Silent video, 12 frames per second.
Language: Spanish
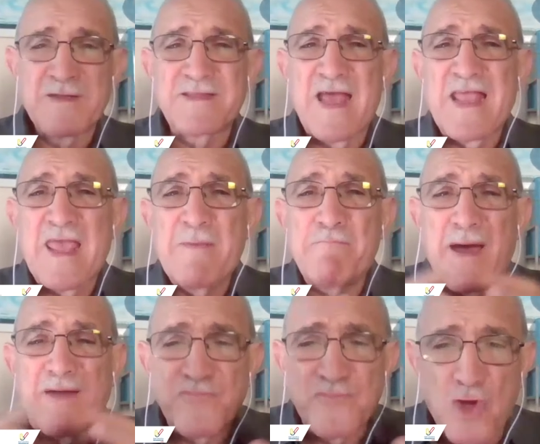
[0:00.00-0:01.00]
tan
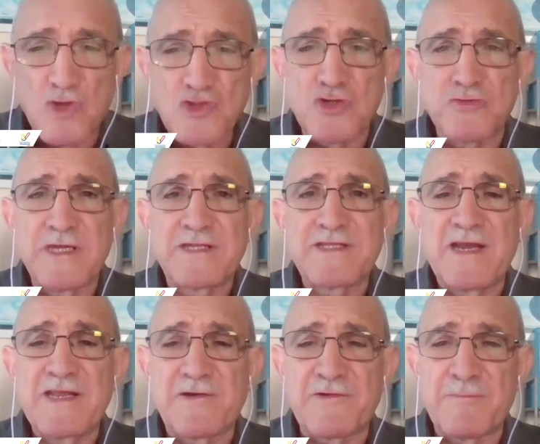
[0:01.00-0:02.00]
espantoso de
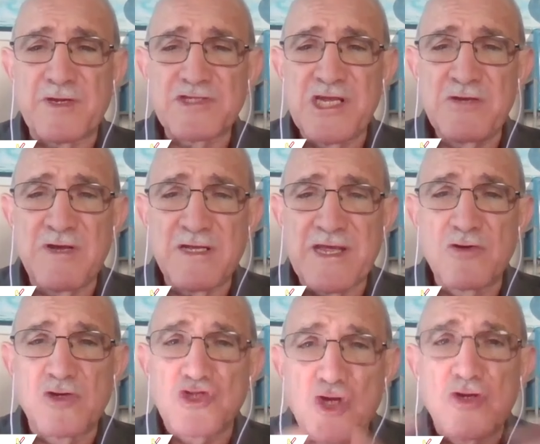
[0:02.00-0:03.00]
histeria represiva que
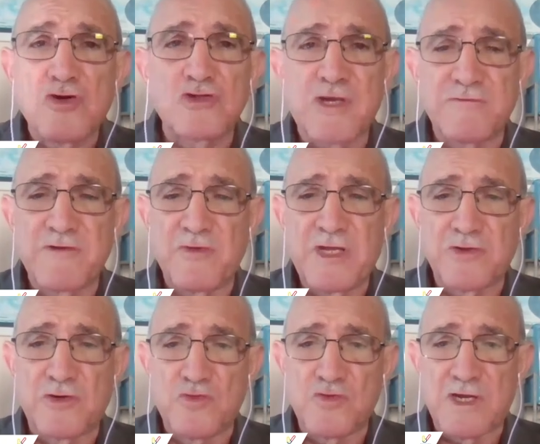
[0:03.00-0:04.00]
no solo no se había visto
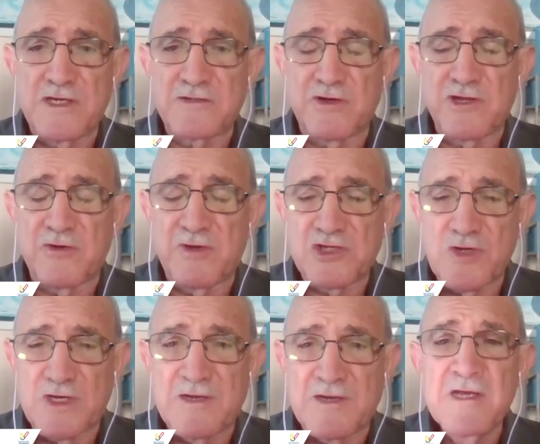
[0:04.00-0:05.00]
nunca en la historia de
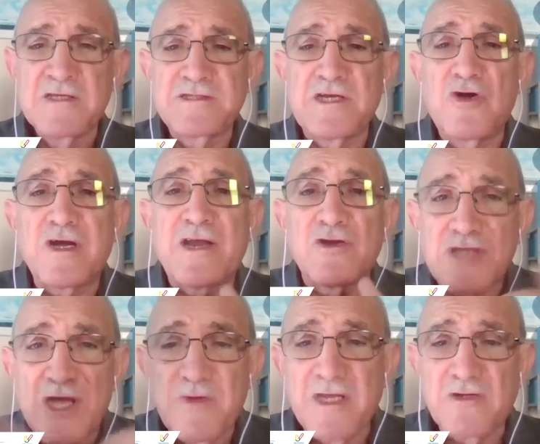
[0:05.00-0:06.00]
Venezuela, sino que no se
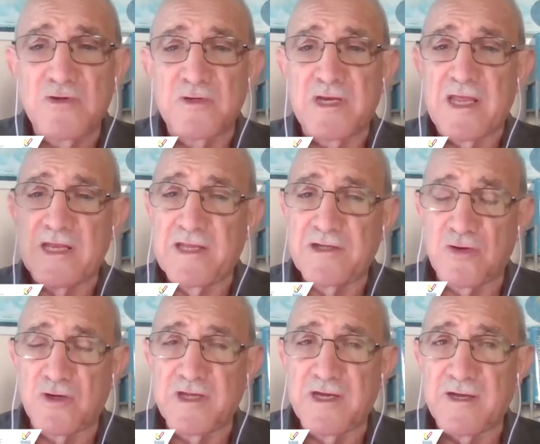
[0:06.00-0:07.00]
ha visto en la
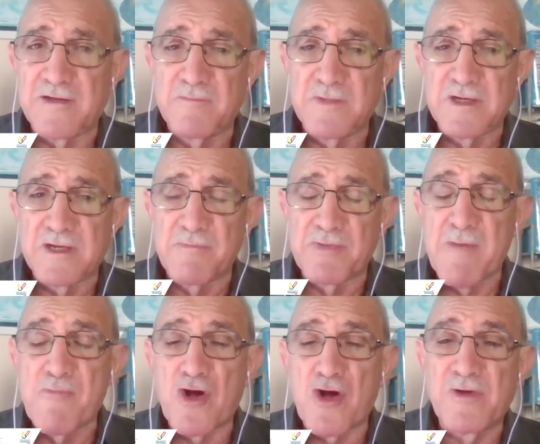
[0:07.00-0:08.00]
historia, que, que
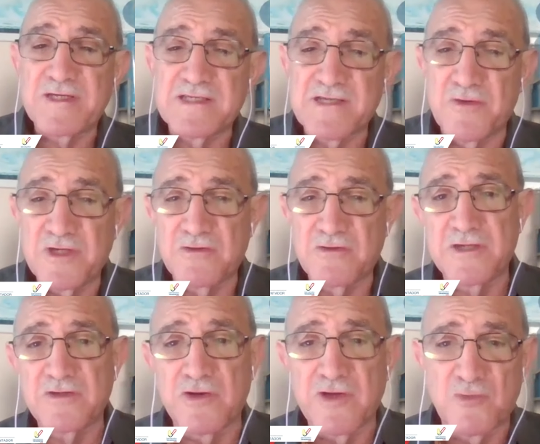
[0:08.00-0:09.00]
pocas veces se ha visto en la
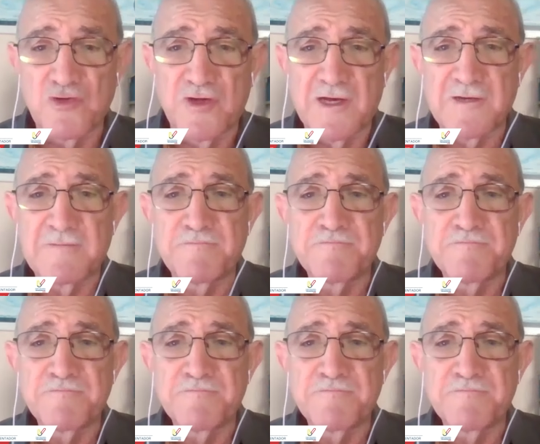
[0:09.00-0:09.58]
historia mundial.